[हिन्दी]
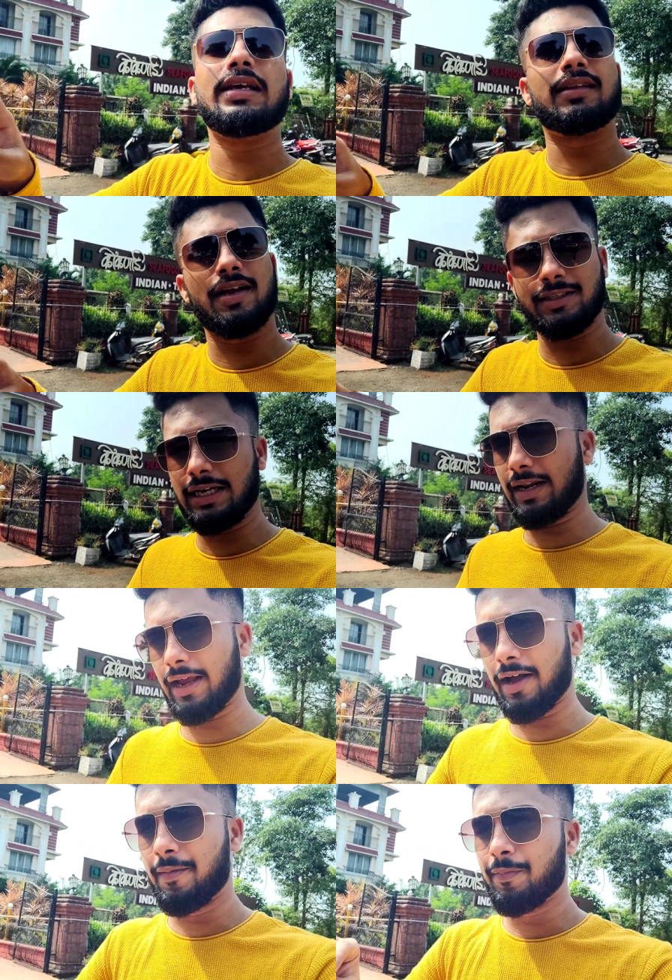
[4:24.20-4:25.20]
था कि इतना अच्छा
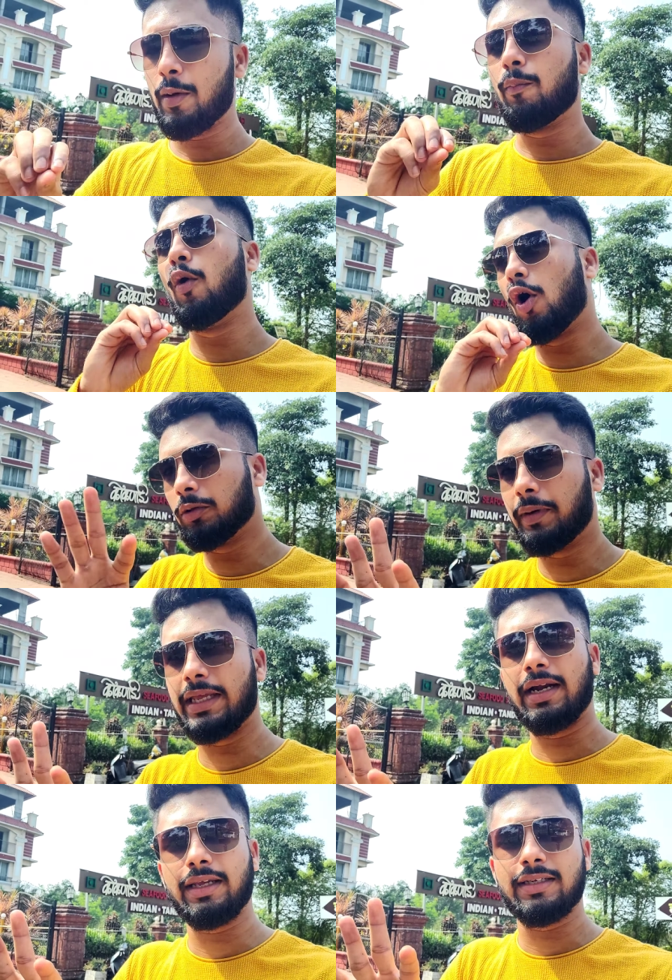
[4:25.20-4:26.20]
रहेगा बहुत
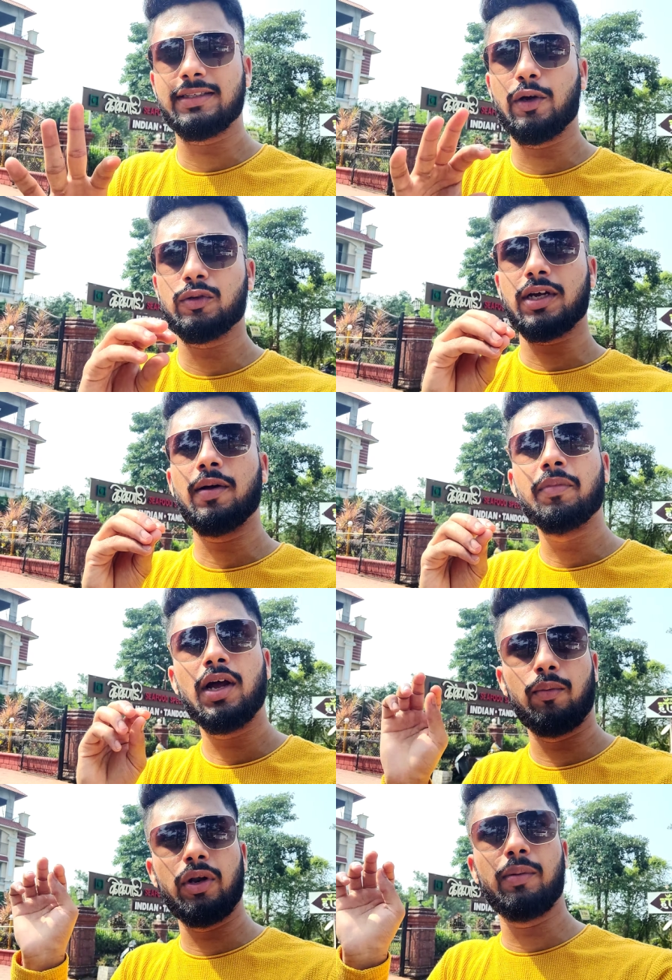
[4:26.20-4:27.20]
बढ़िया टेस्ट था उसका
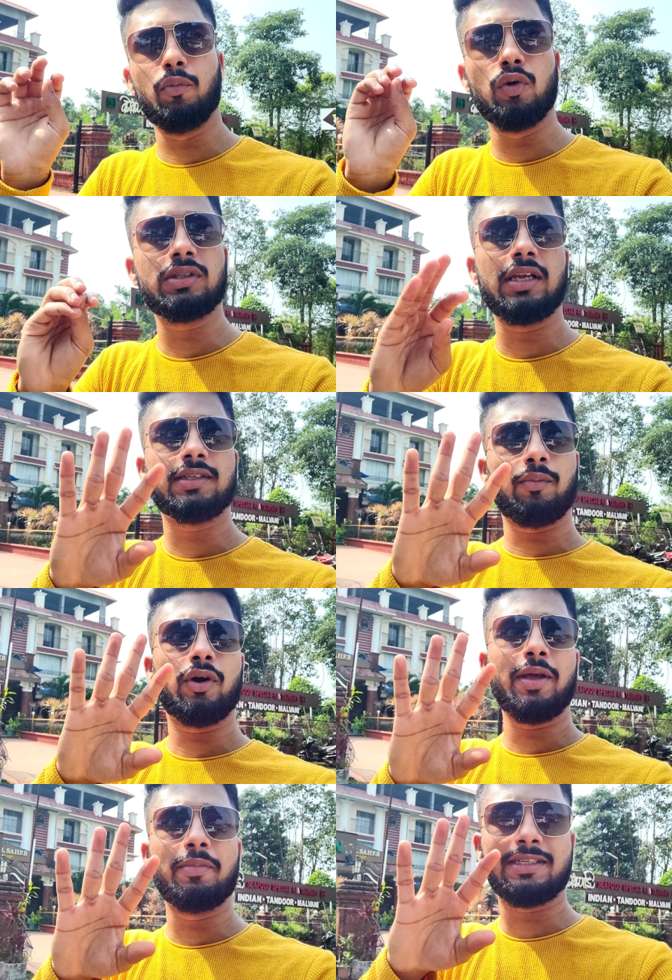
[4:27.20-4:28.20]
हम ने मोस्टली सब
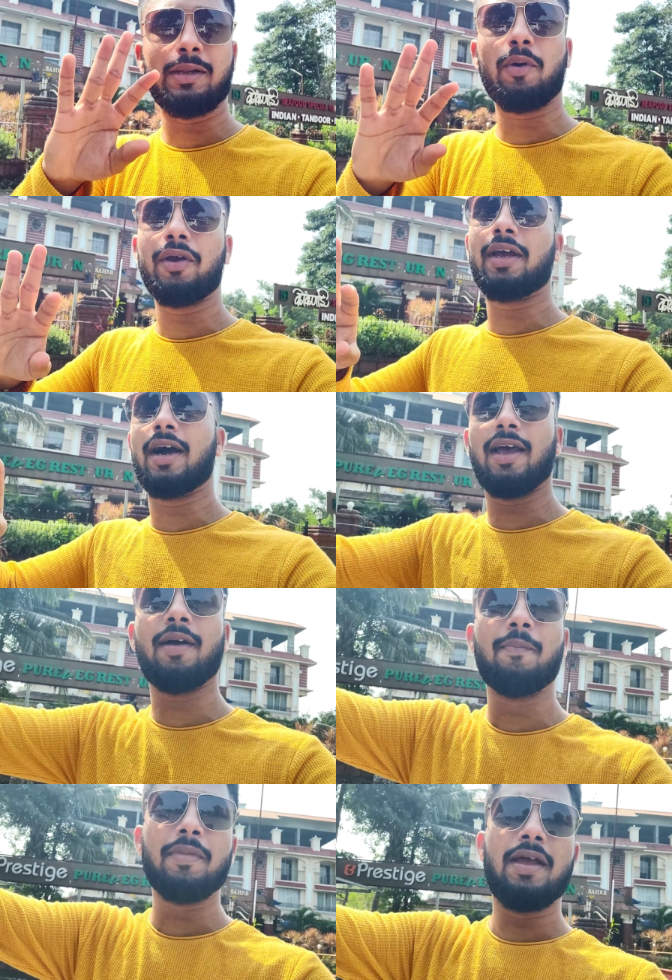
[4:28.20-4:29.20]
लोग ने मिसल पाव ही
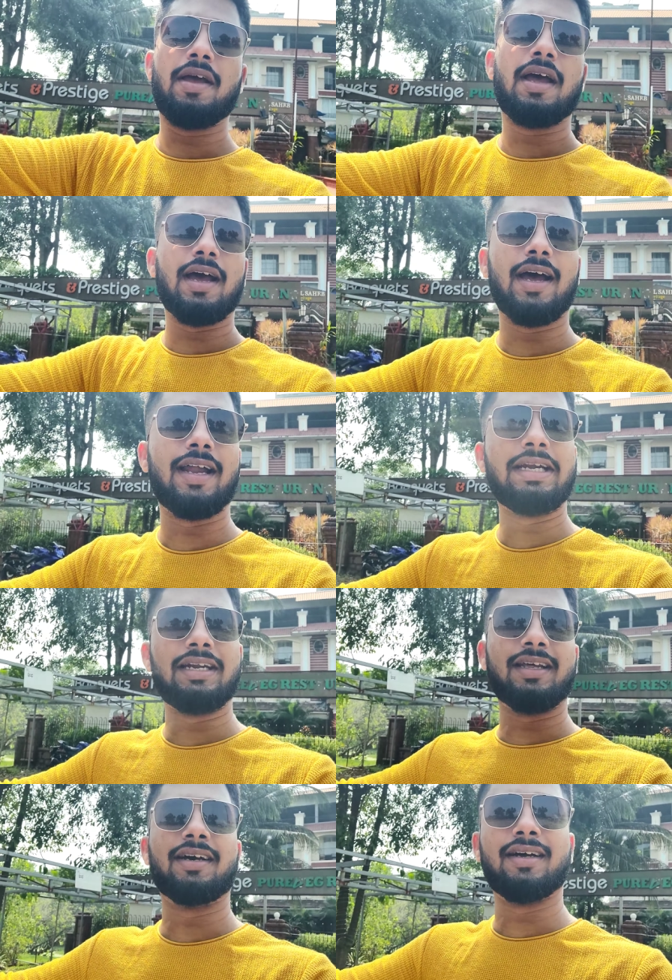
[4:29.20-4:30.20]
खाया
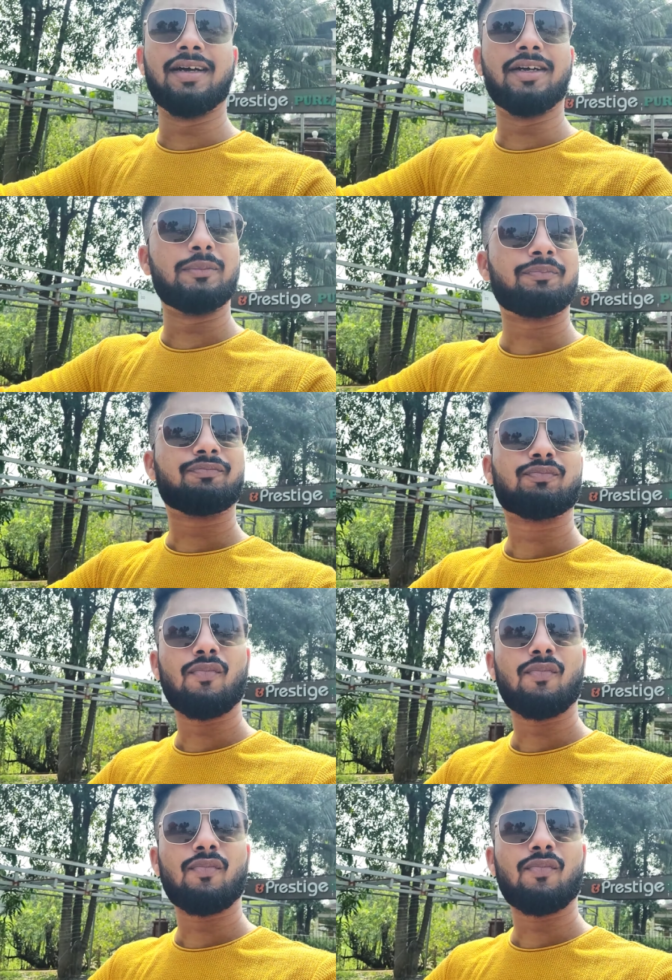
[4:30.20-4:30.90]
एंड